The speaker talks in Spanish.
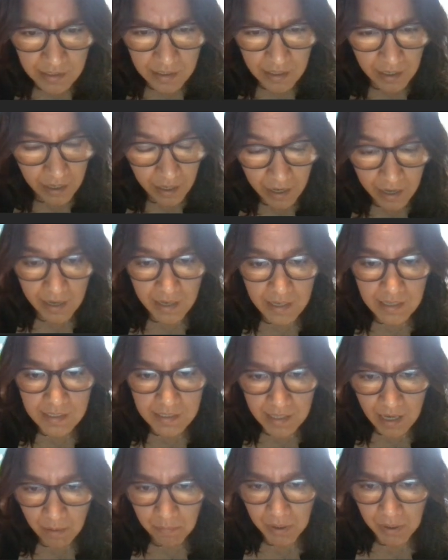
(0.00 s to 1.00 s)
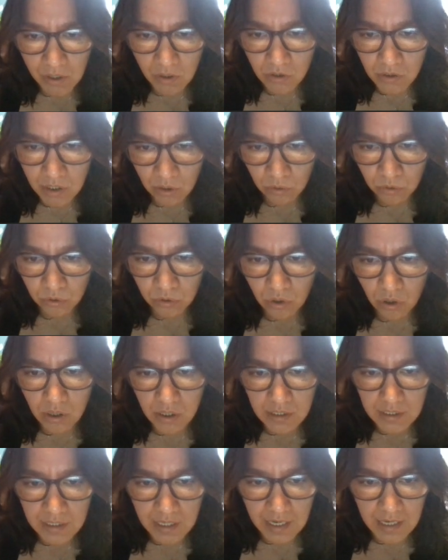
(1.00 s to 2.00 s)
jegesámenos
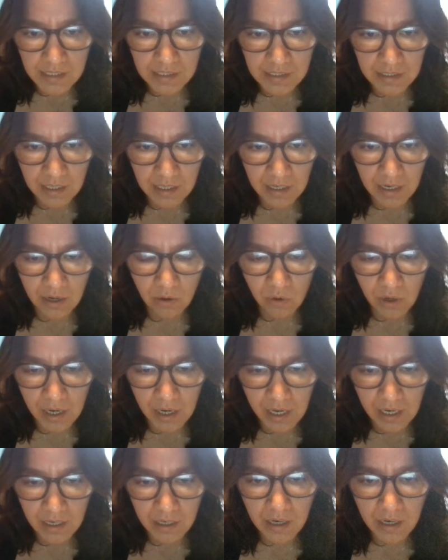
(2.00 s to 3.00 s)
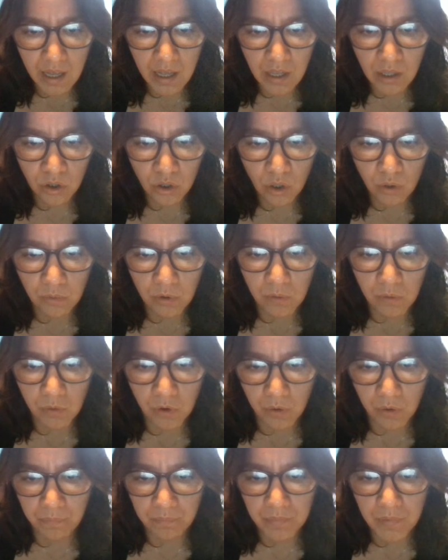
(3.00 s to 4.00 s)
autois e istenaulen, tobomó,
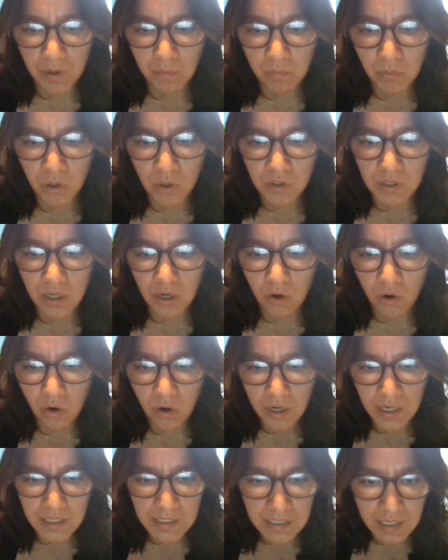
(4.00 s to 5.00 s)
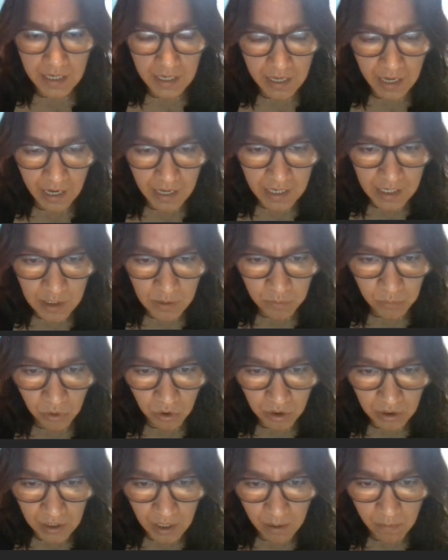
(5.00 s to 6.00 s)
prosejores secai
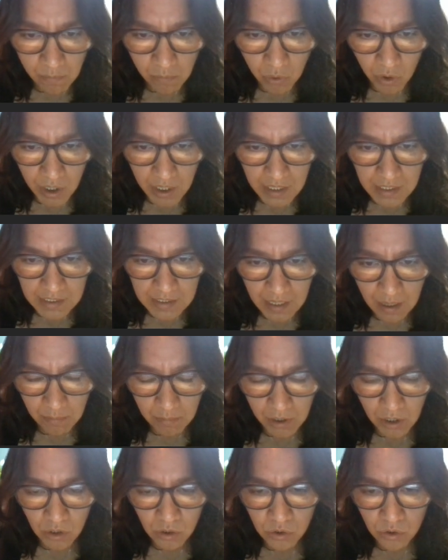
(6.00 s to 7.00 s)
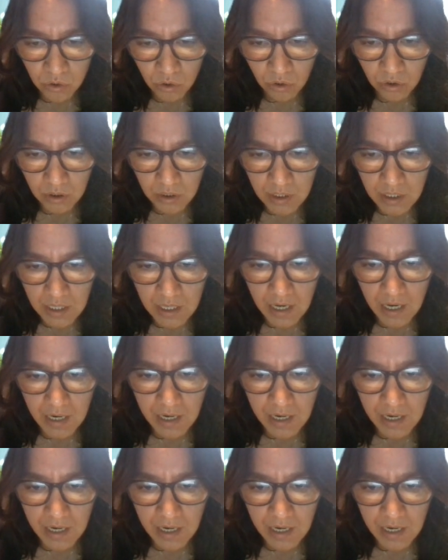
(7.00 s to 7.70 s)
espondempo y exámenos tondían